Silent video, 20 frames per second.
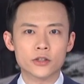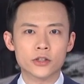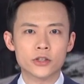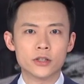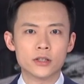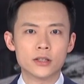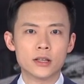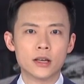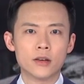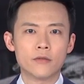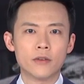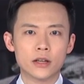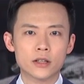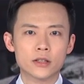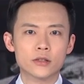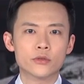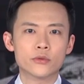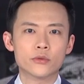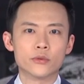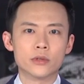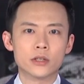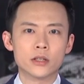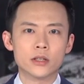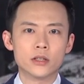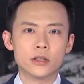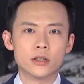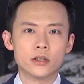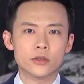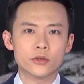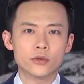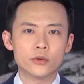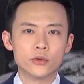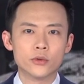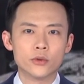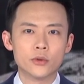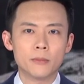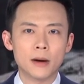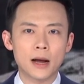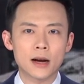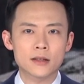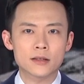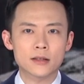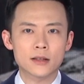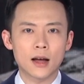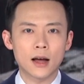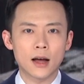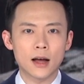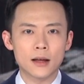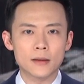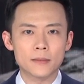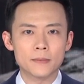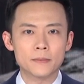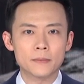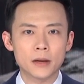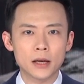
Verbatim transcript: 世界卫生组织驻巴勒斯坦